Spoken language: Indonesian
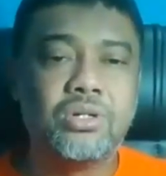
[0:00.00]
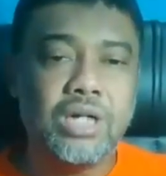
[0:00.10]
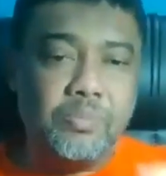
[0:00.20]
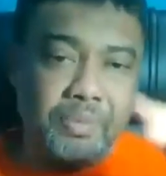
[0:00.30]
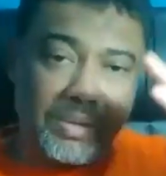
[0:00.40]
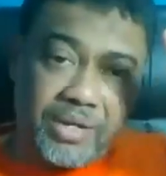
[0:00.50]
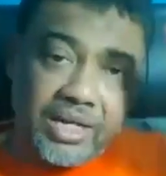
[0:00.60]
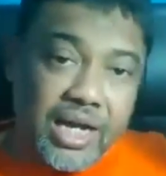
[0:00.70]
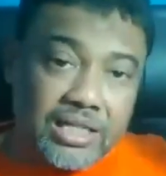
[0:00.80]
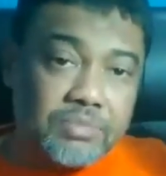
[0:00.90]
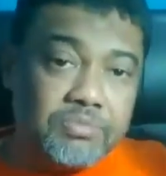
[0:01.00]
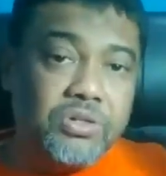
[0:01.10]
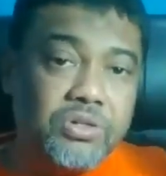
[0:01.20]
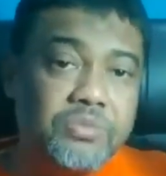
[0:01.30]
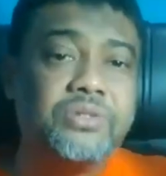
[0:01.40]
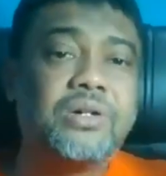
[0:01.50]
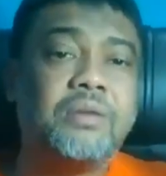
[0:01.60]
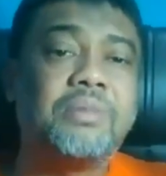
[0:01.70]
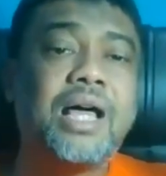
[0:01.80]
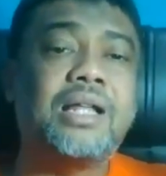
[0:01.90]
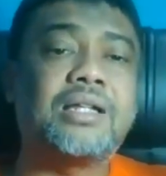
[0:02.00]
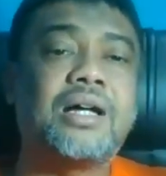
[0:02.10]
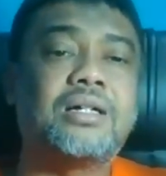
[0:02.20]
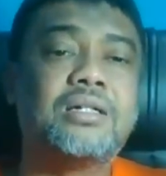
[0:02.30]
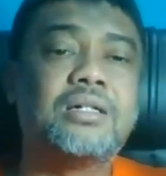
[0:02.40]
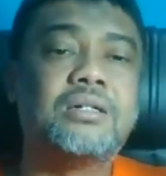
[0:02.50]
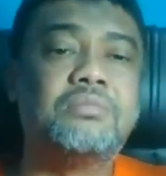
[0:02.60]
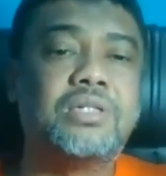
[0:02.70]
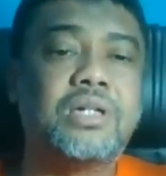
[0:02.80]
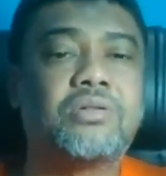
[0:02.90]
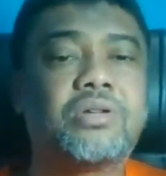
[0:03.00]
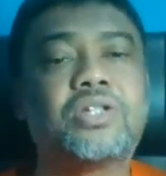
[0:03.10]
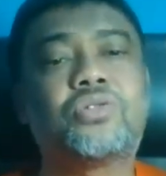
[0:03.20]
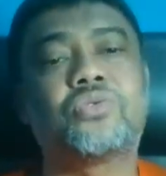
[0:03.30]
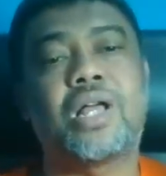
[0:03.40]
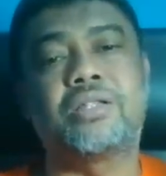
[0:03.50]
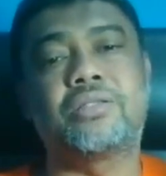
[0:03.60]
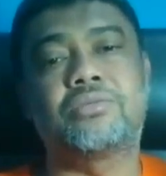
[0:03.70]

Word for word: Kan Permendak sebelumnya juga melarang minyak goreng curah.